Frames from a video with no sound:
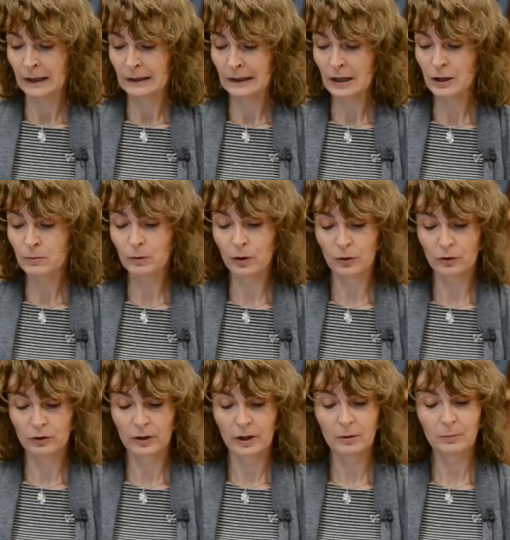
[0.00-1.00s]
Naszym
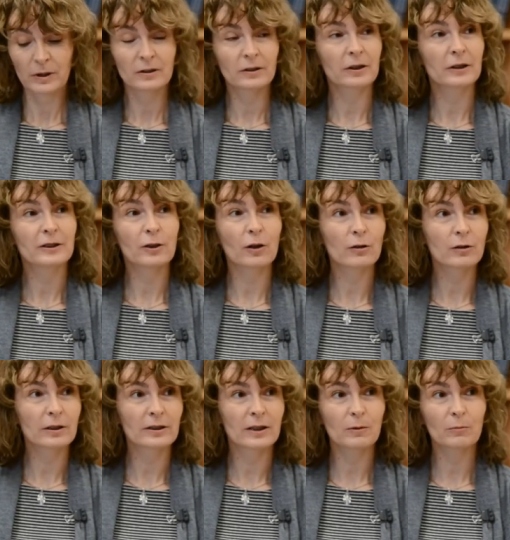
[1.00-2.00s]
gościem jest
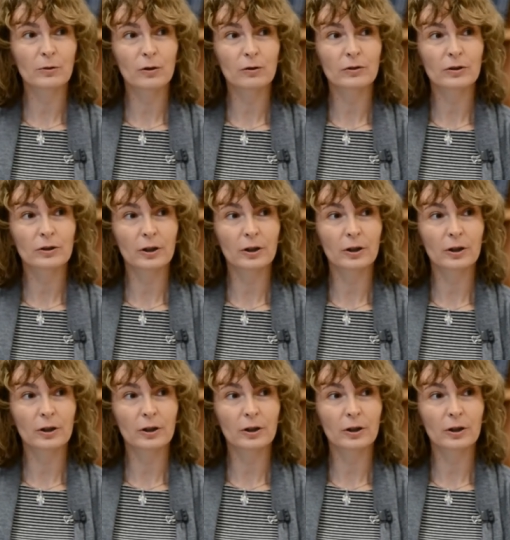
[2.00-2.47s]
historyk zajmujący